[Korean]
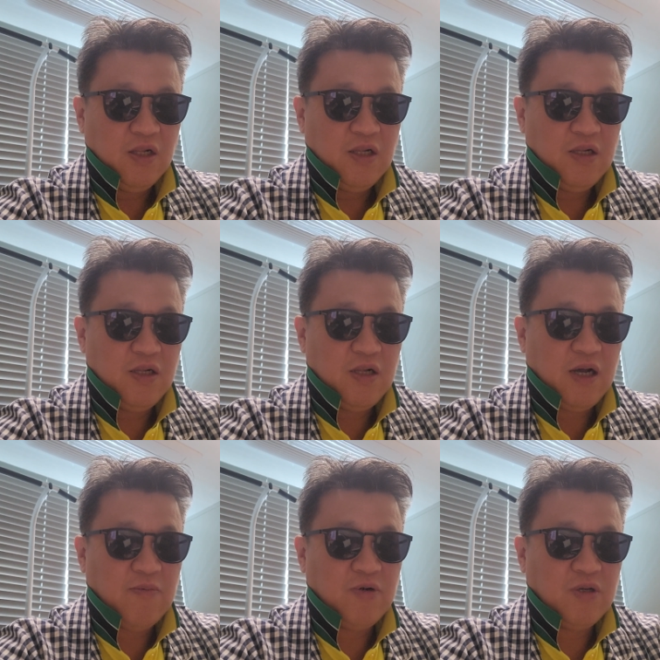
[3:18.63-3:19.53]
에,
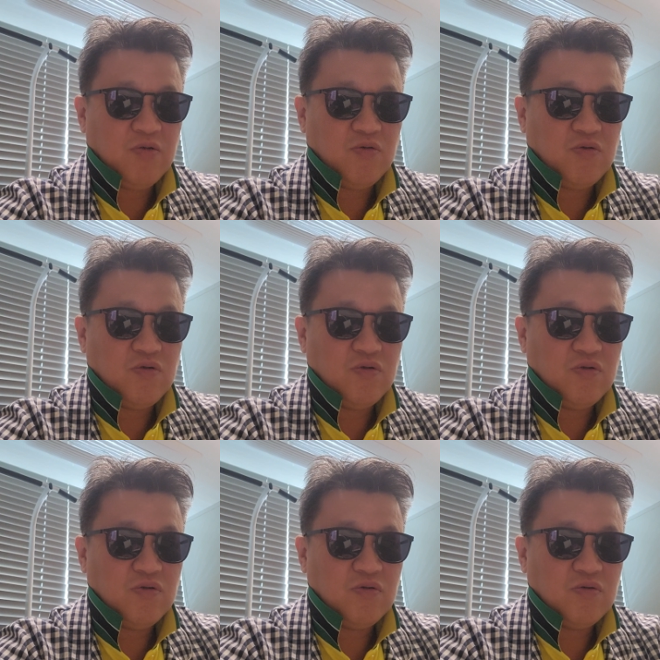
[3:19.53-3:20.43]
아무래도
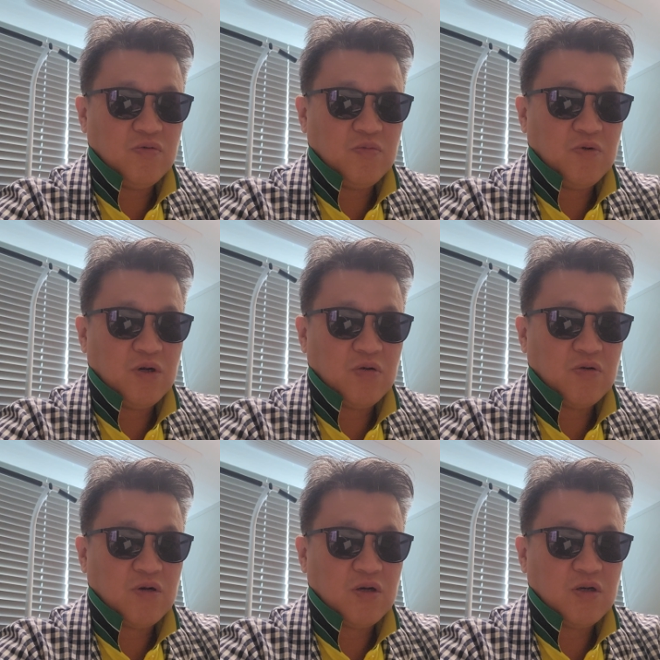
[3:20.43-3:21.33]
그 뭐라
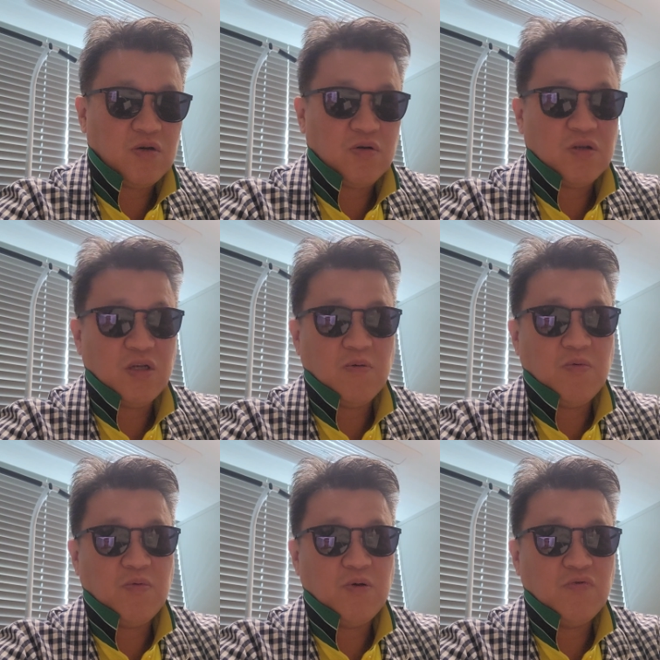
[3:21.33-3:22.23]
그럴까요 어떻게
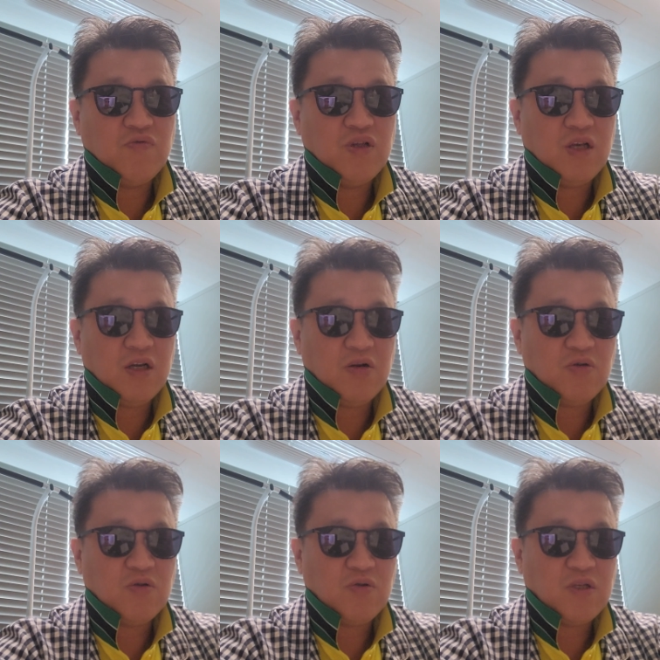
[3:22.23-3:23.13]
보면
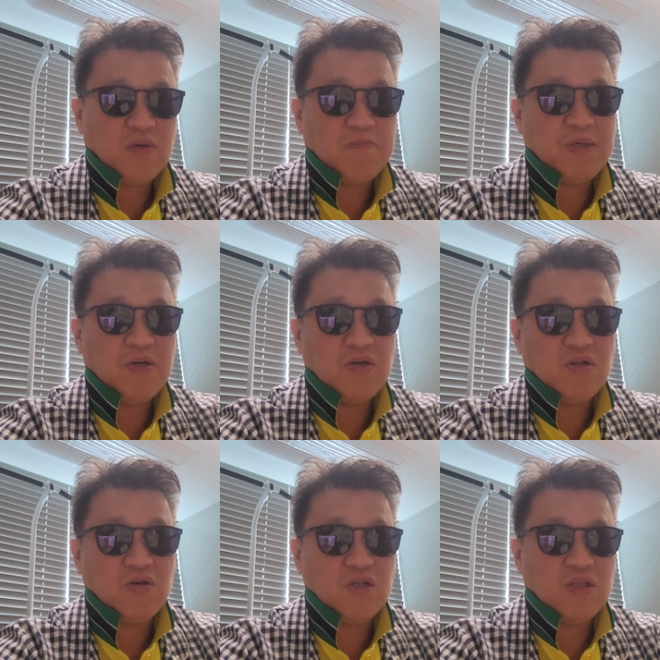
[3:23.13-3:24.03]
우리나라로서는 굉장히
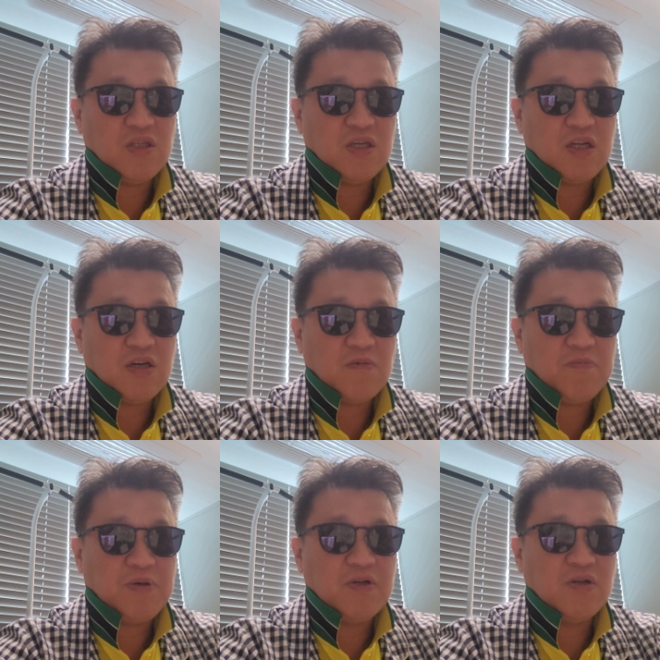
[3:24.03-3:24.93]
비극적인 일이잖아요
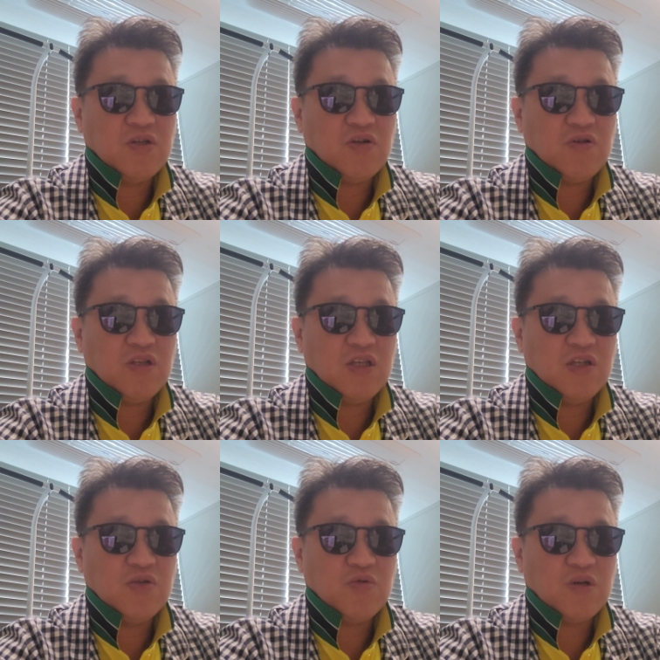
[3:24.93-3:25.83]
그런 비극적인
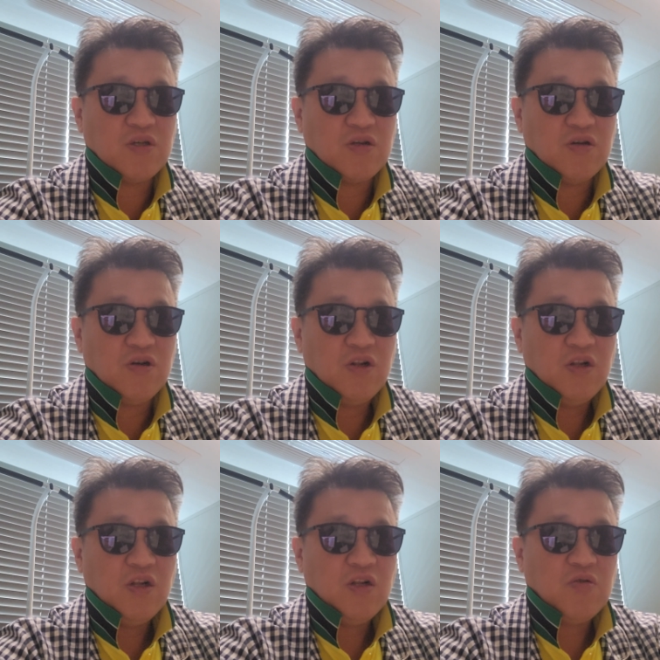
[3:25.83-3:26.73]
일 속에서
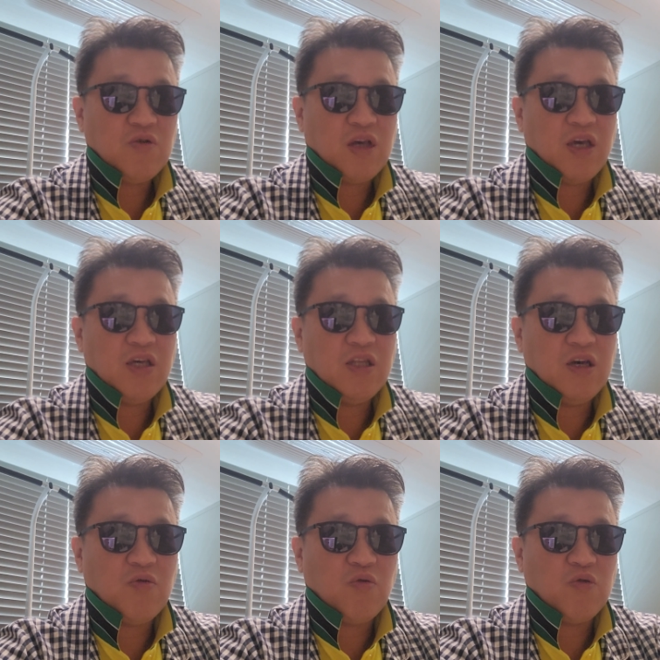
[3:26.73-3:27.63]
또
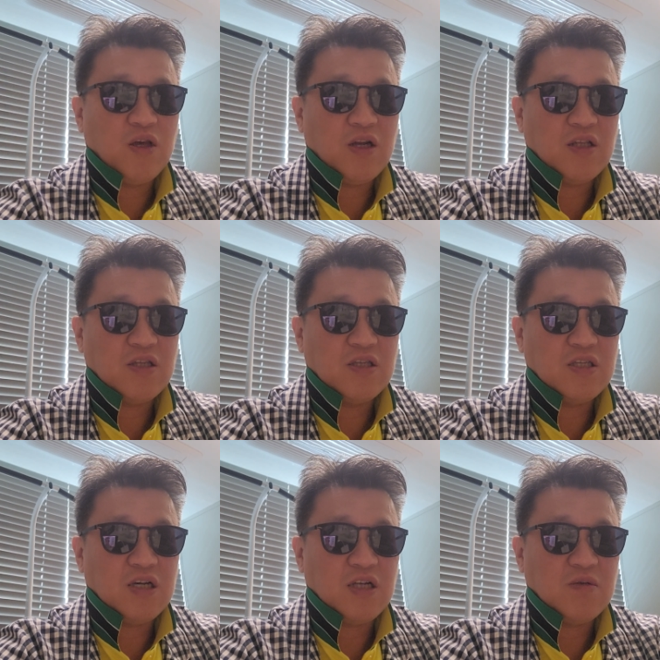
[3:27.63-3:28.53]
개인의
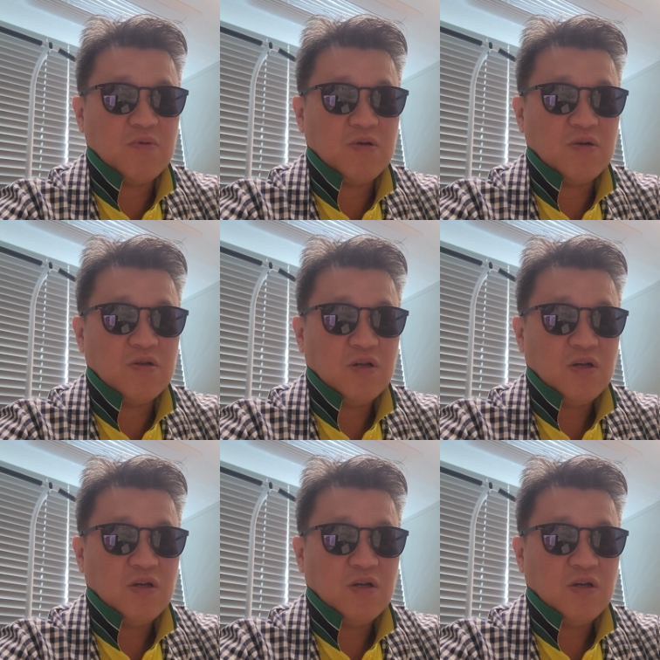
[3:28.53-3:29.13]
고뇌라든지 아니면은